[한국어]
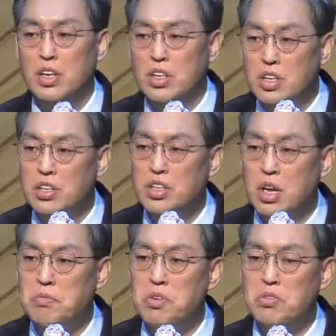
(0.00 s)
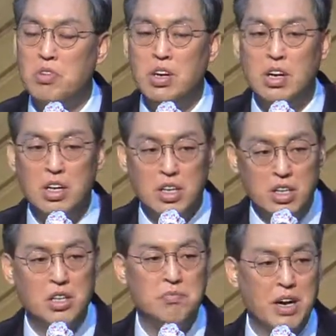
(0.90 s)
이런 계명과
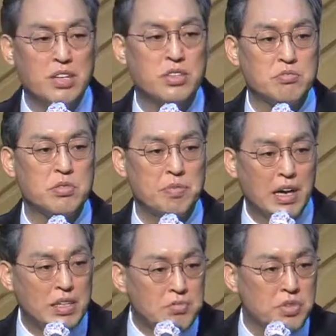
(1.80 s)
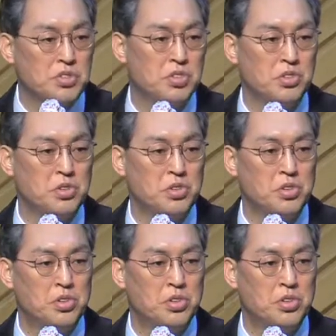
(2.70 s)
이런 말씀을 받으면서도